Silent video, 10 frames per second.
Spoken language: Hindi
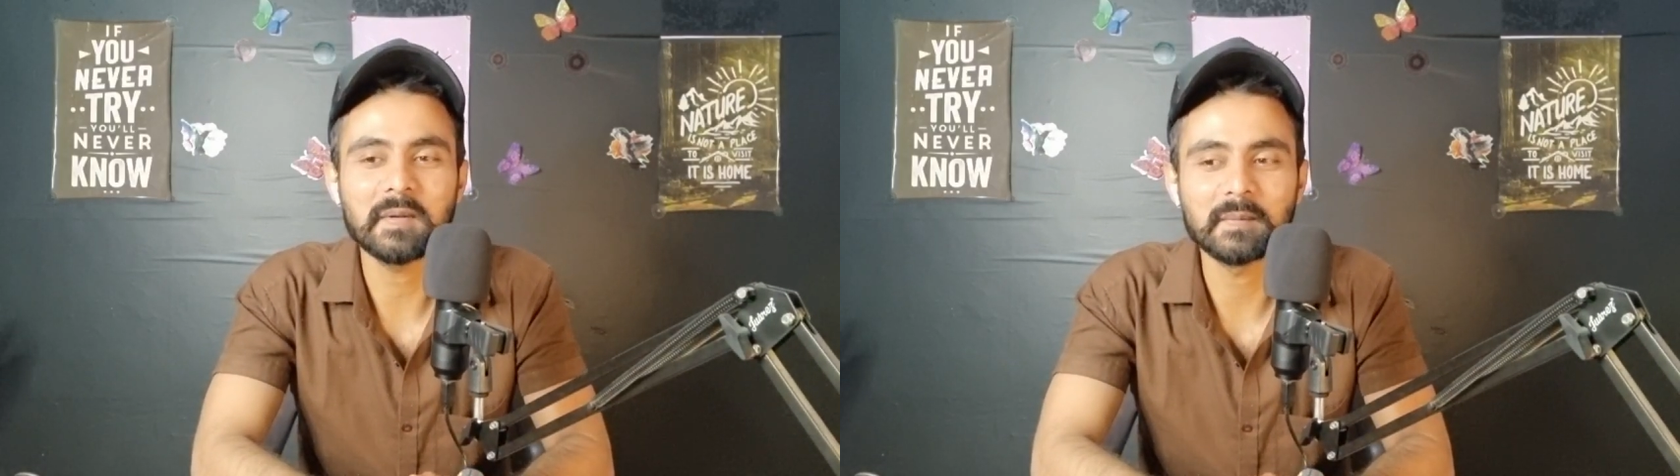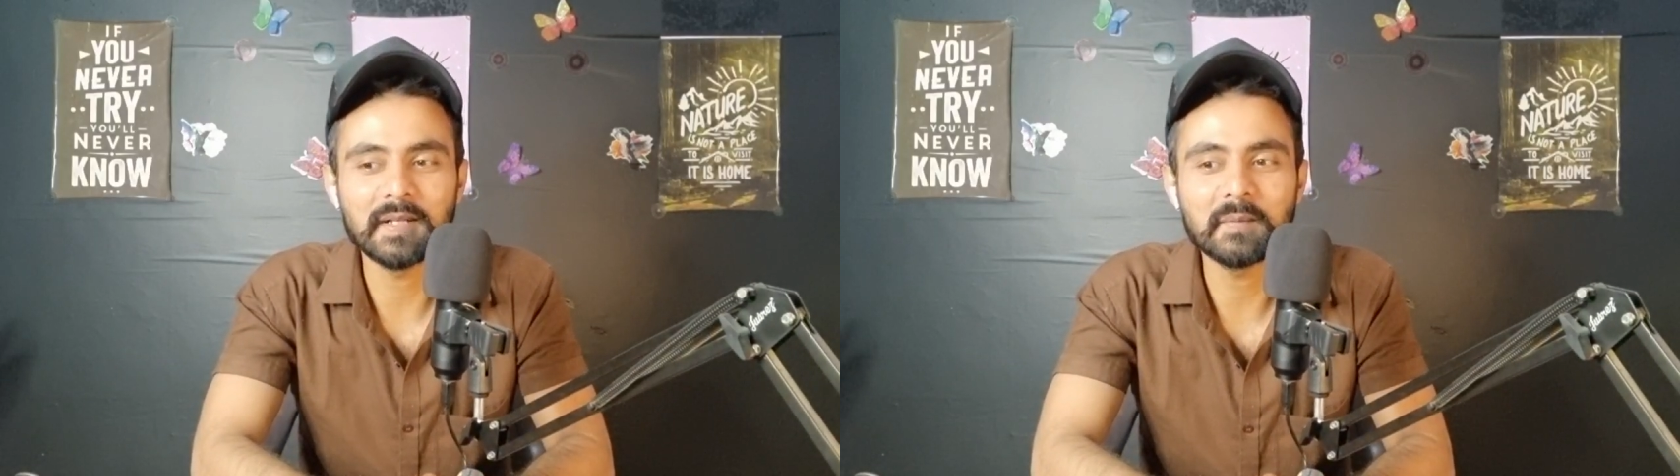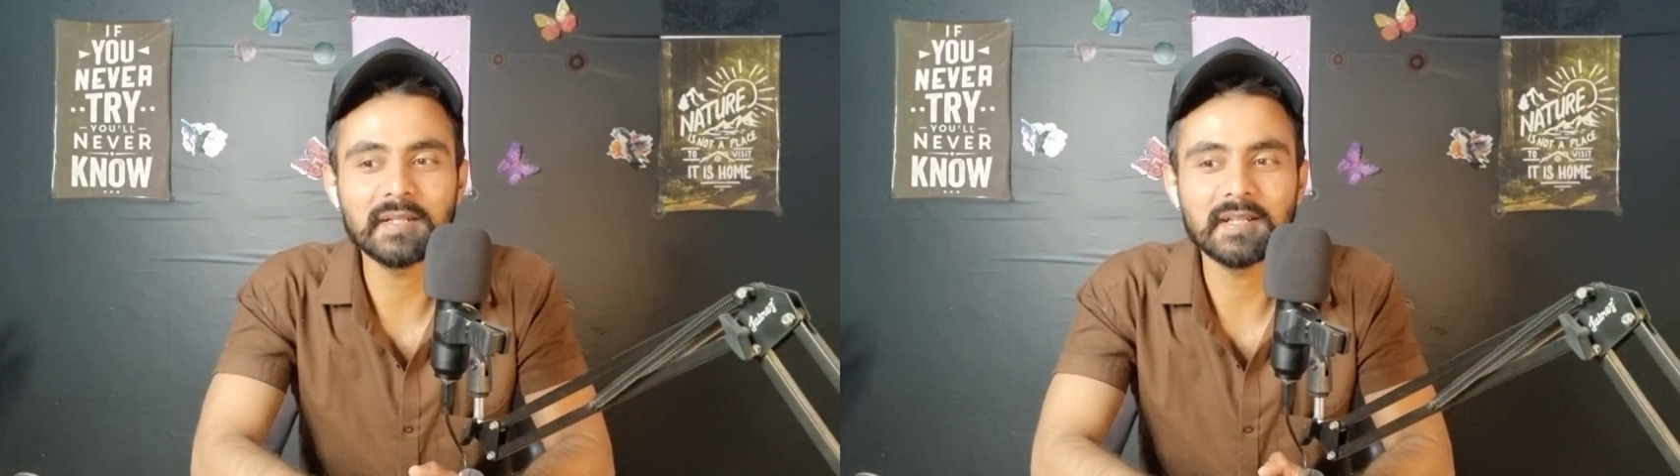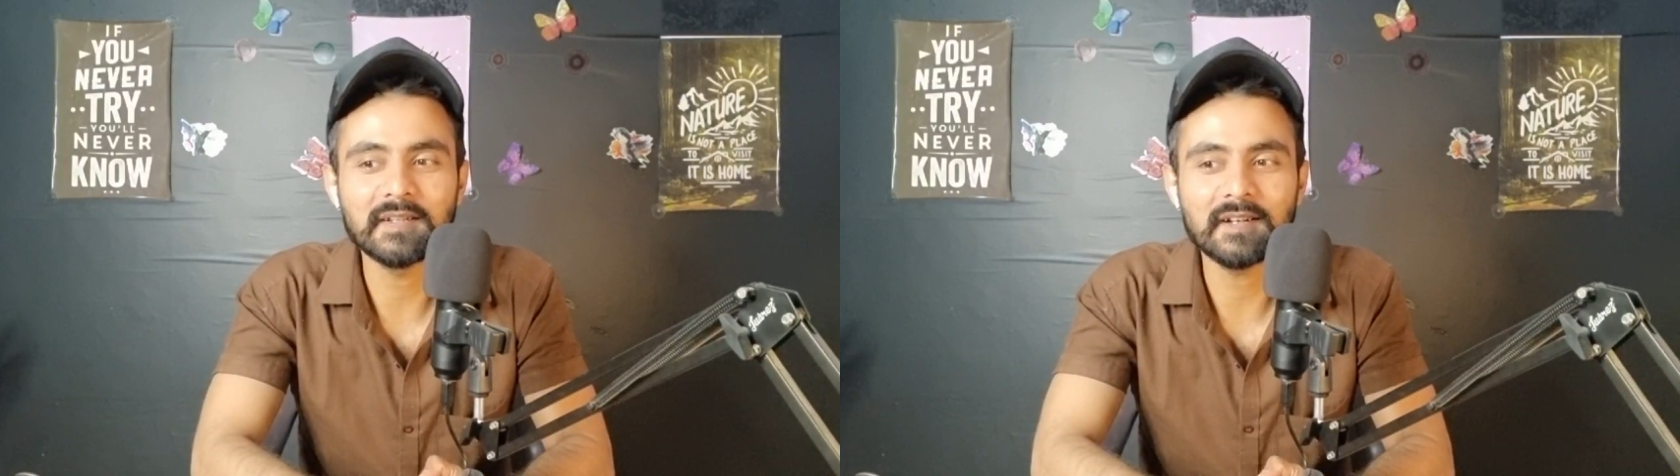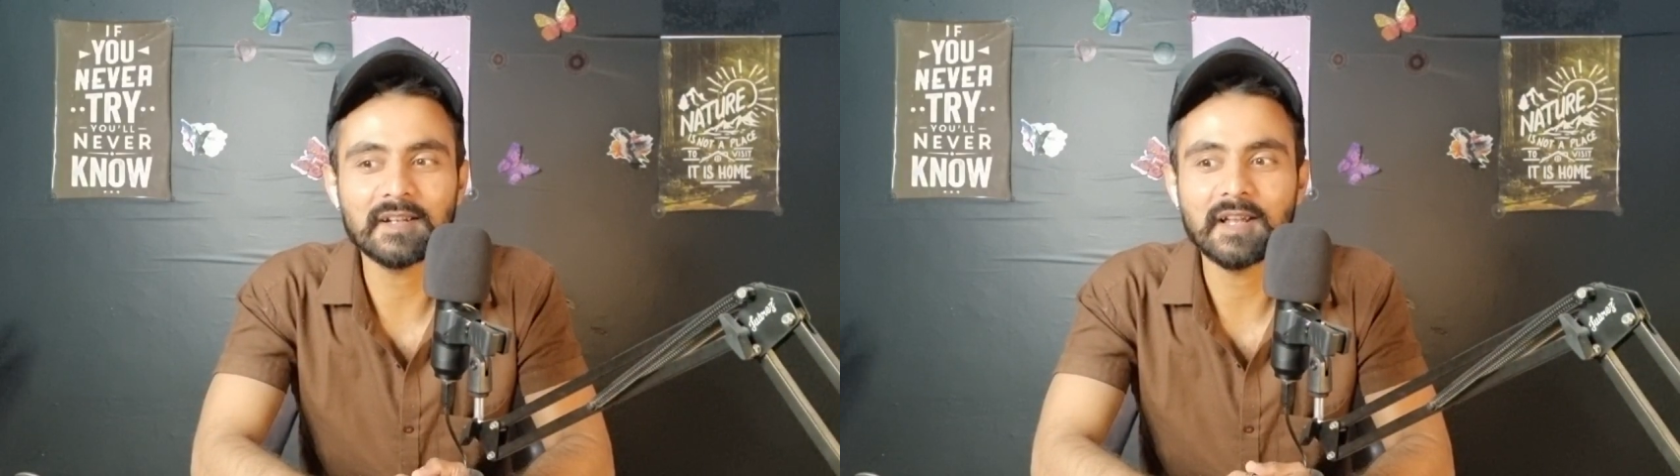पब्लिक भी
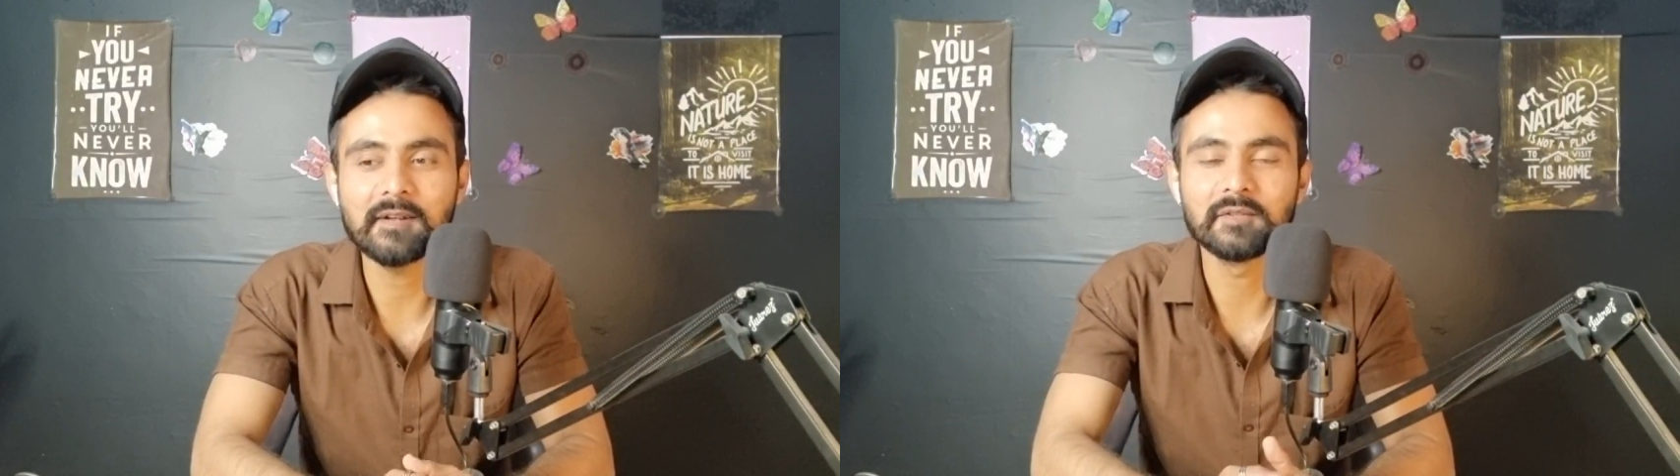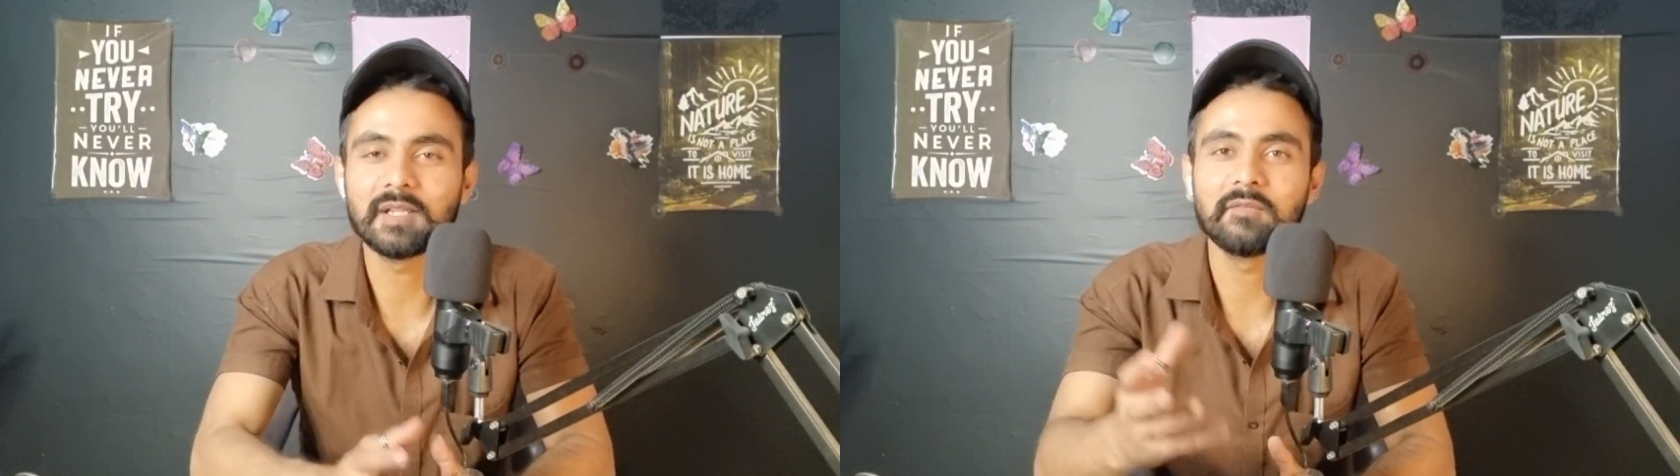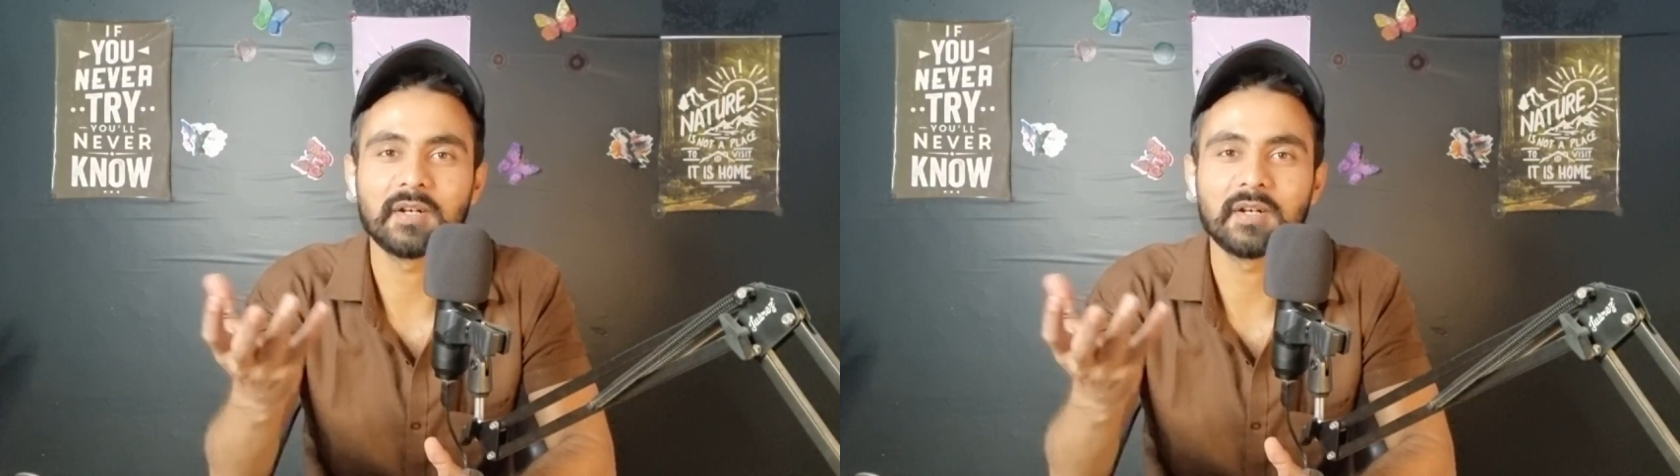तैयार है उनके